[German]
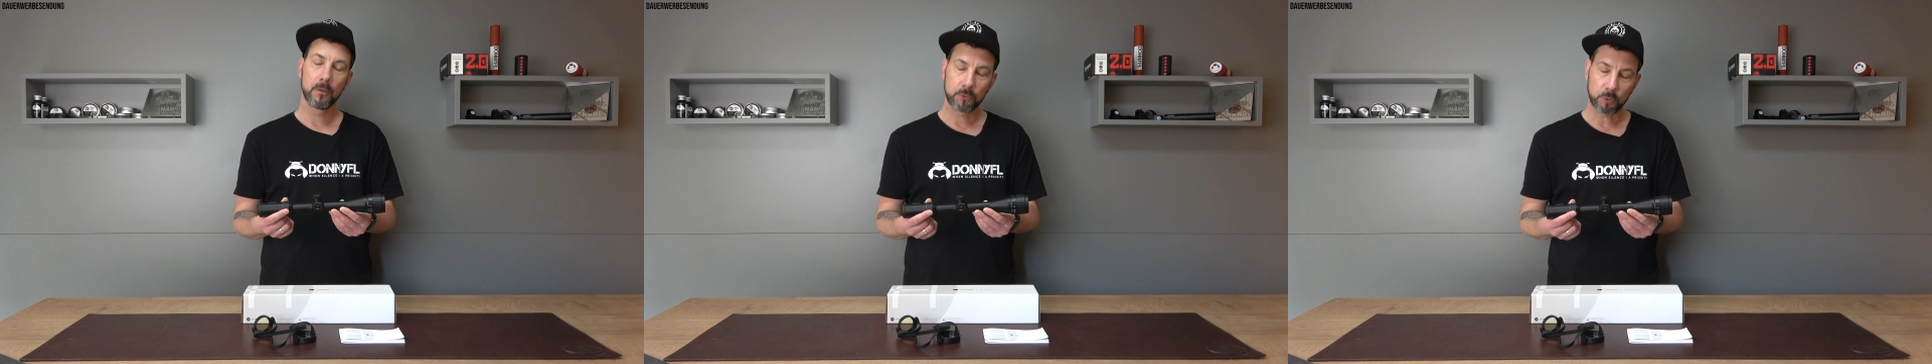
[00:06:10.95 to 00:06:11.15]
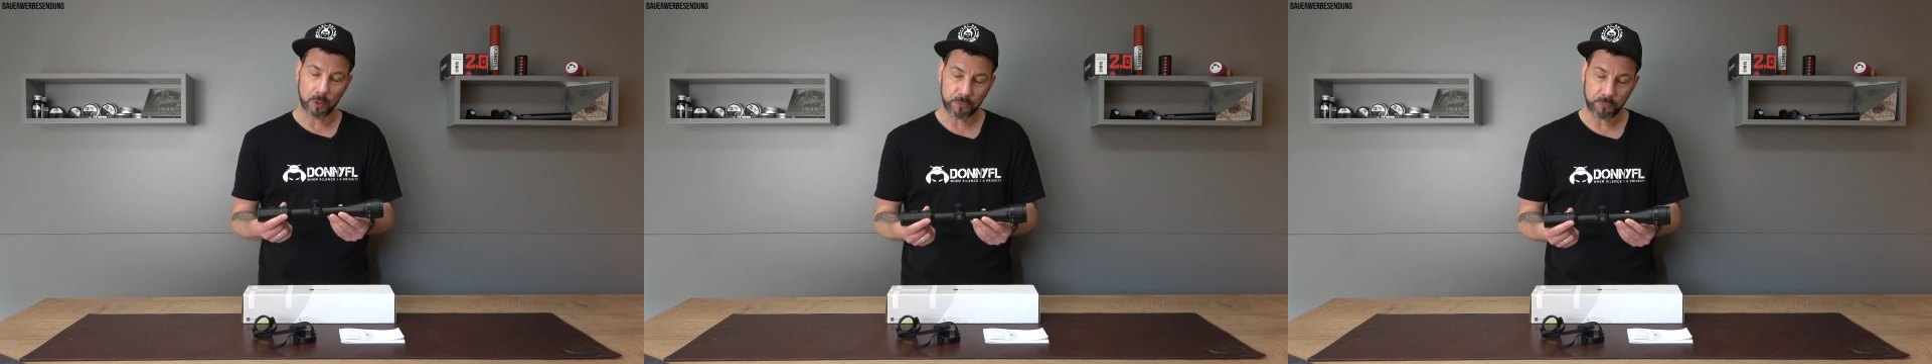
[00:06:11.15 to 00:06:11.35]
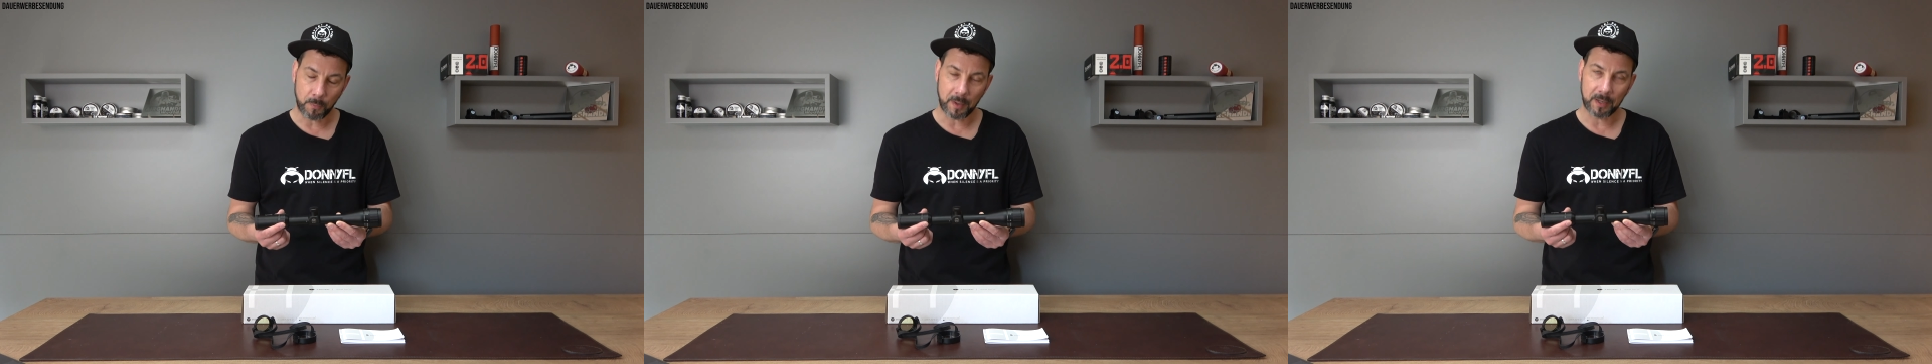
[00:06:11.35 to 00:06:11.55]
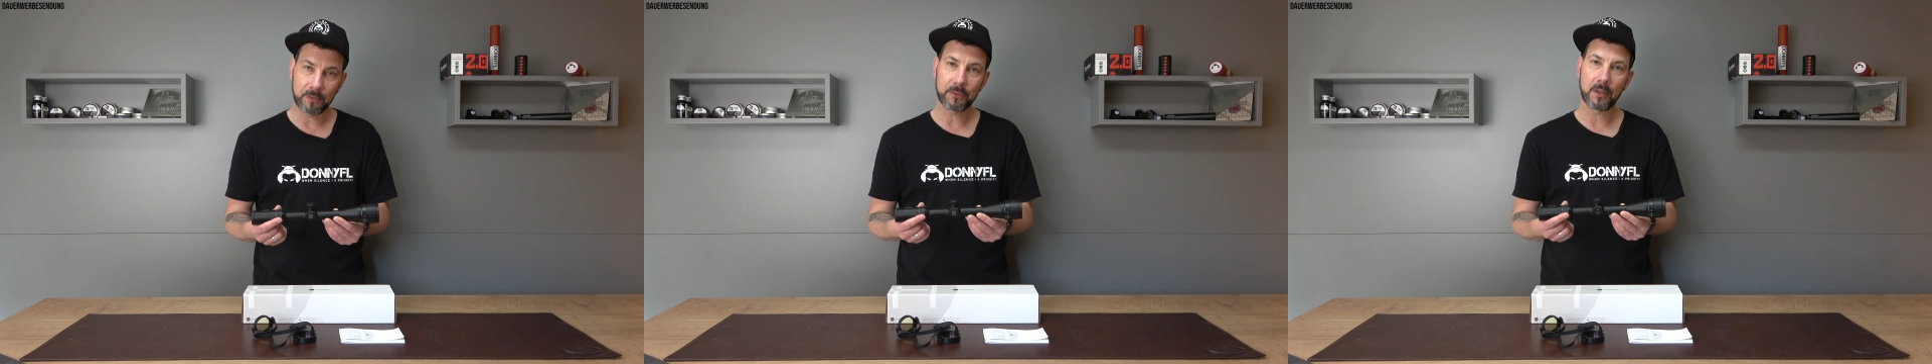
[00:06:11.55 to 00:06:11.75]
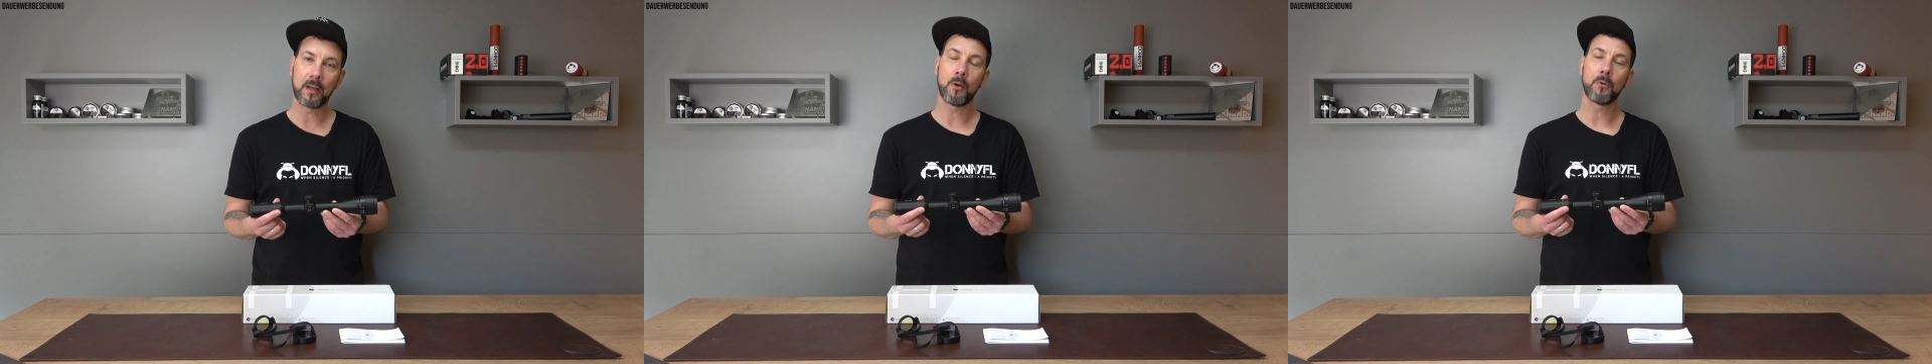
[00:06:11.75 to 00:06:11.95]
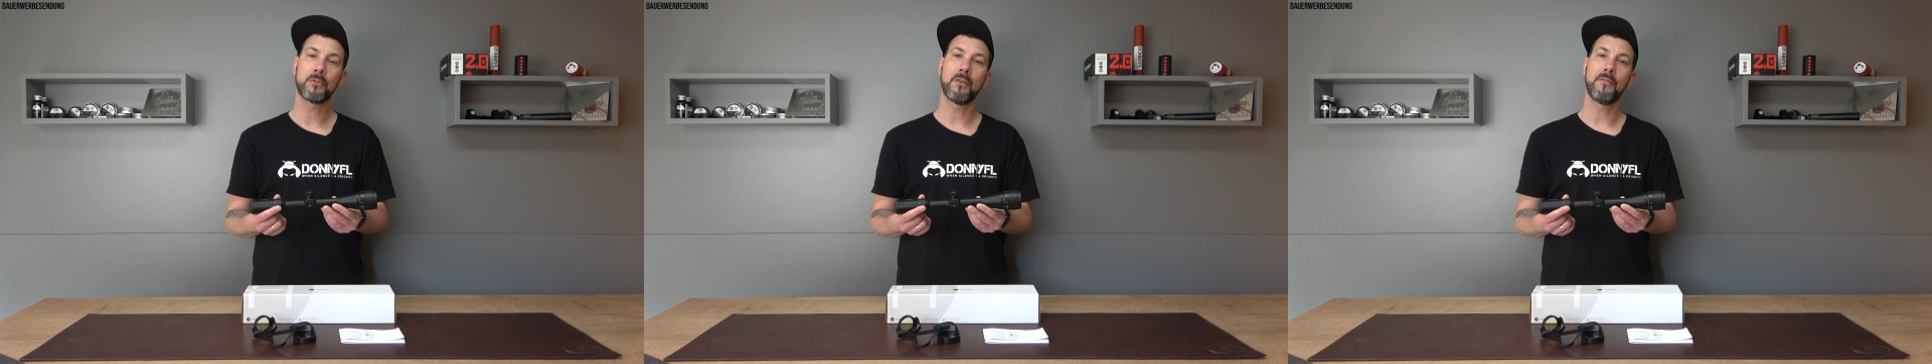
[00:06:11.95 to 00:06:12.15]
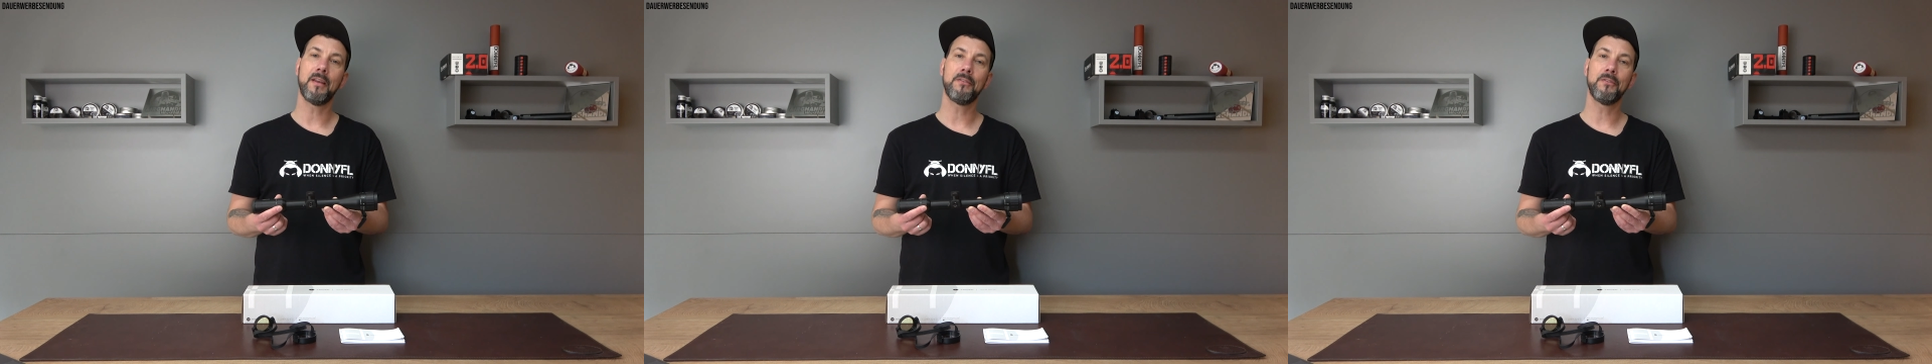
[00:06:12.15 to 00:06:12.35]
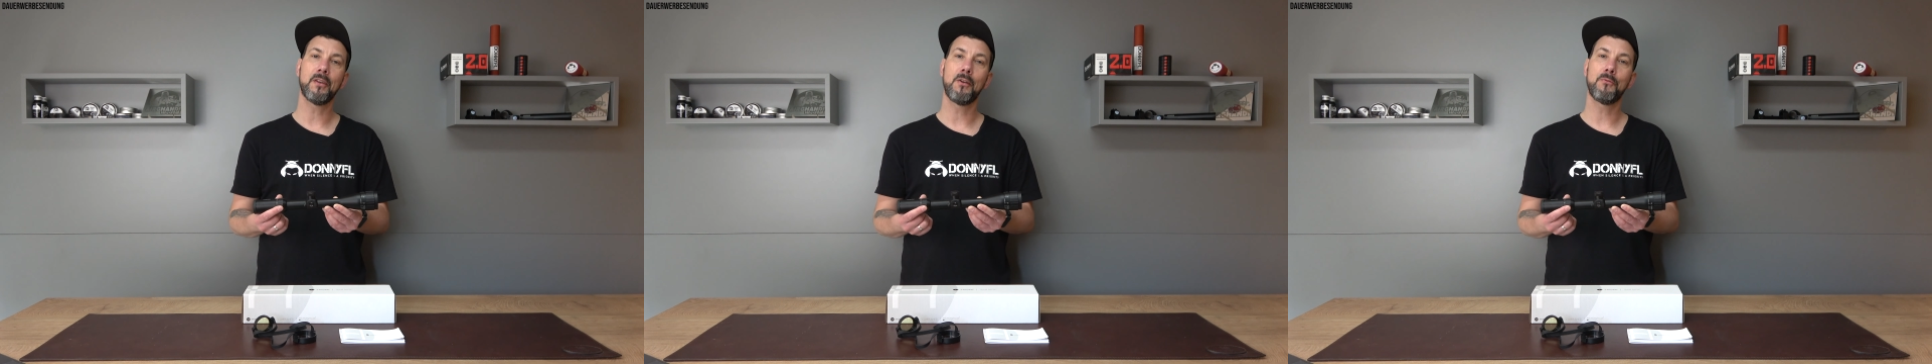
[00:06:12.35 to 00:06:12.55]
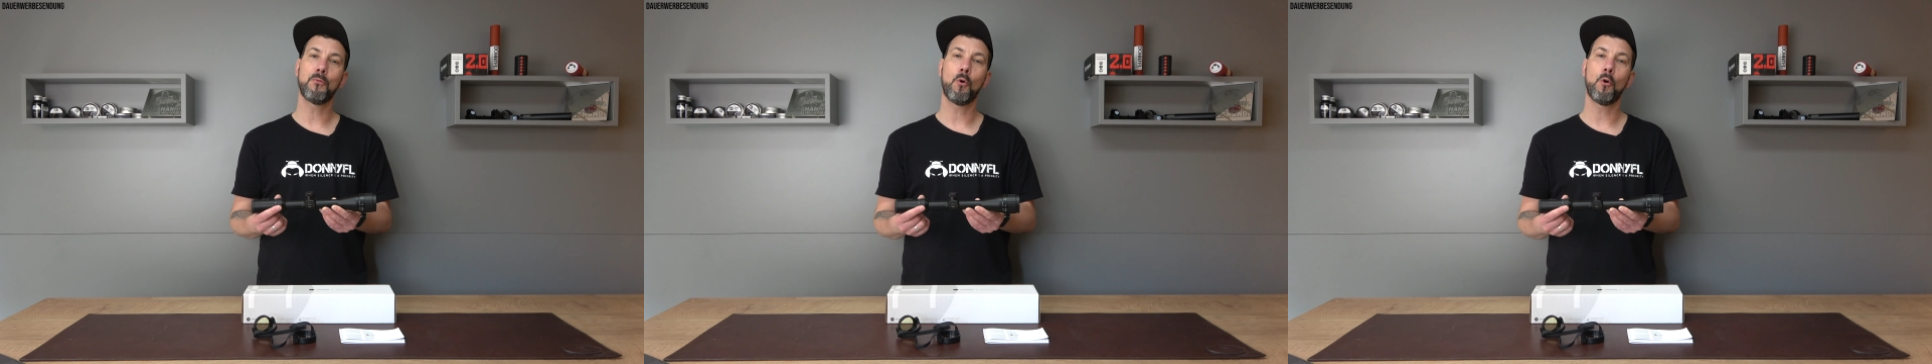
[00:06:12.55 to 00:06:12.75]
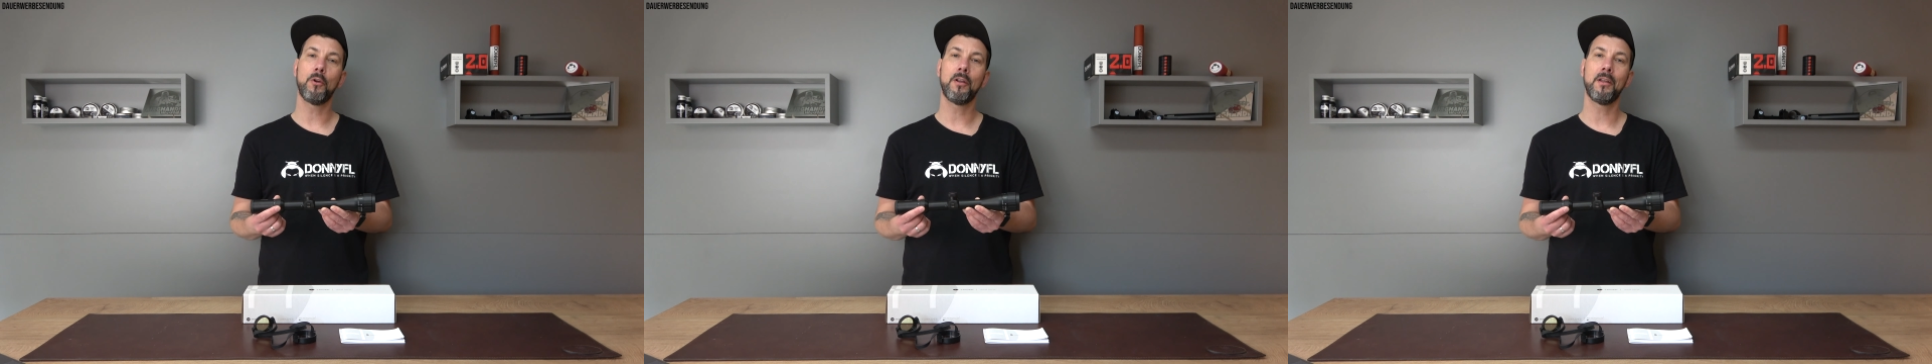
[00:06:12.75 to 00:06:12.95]
Soll es von meiner Seite aus gewesen sein
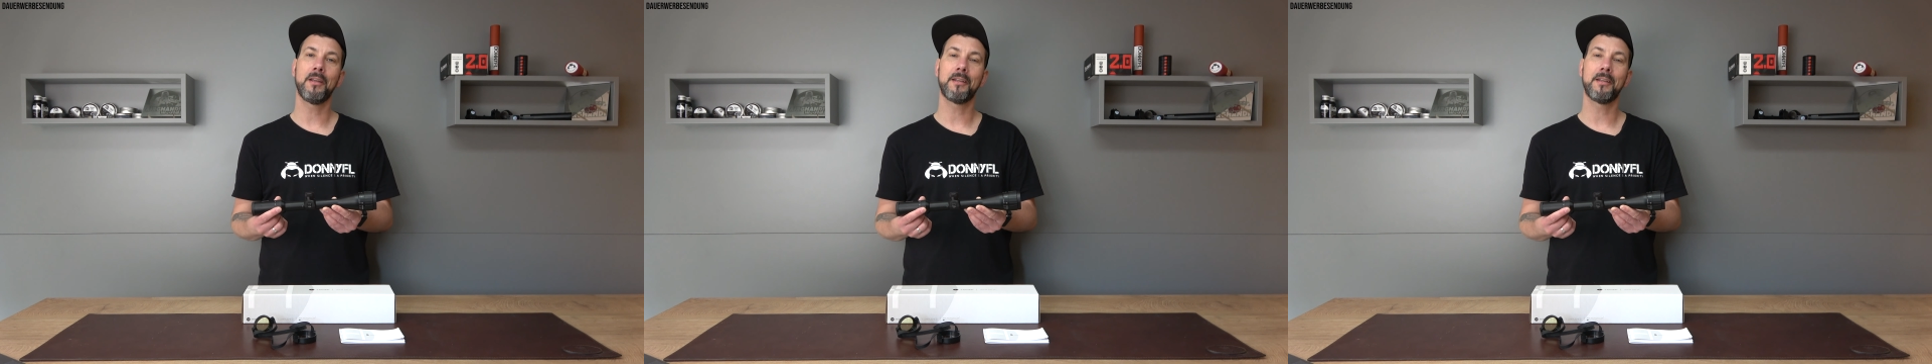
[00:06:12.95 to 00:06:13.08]
für heute.